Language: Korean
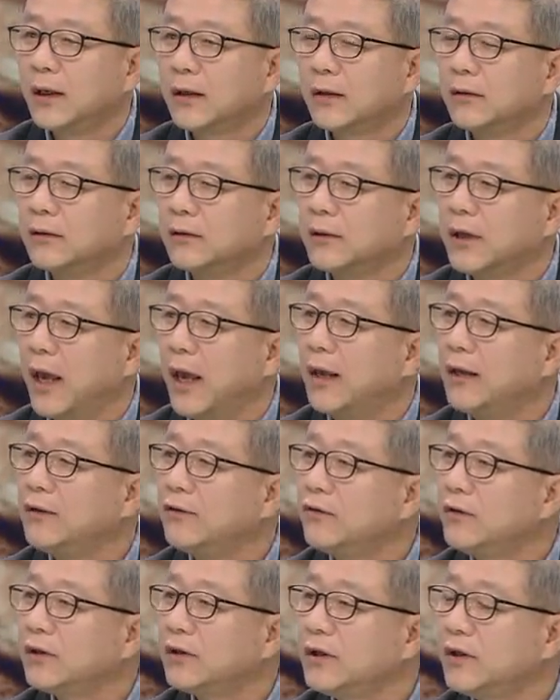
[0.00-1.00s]
그
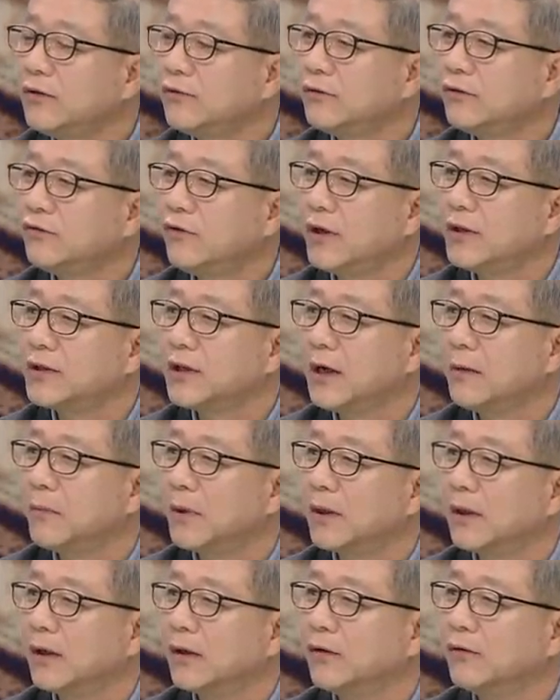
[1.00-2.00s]
개인들이 키우는 돼지가
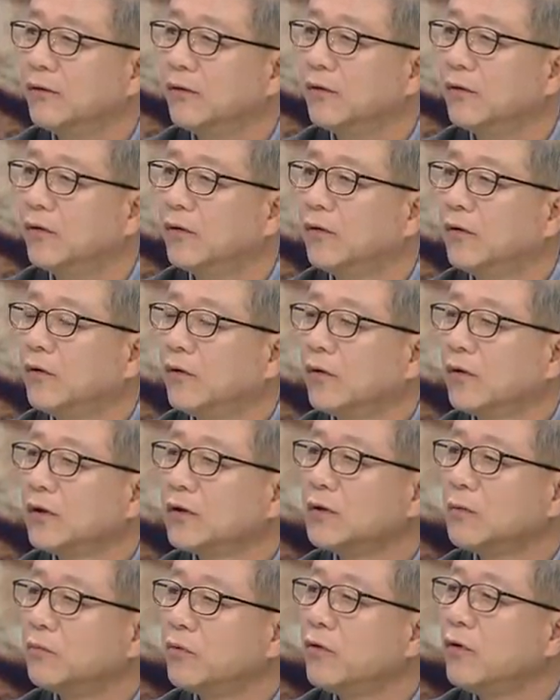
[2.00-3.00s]
많아요. 네.
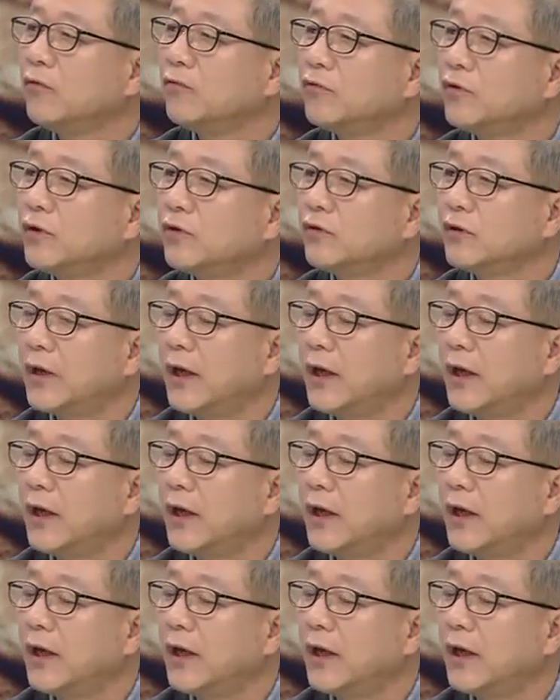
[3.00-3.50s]
그래서 물론 우리도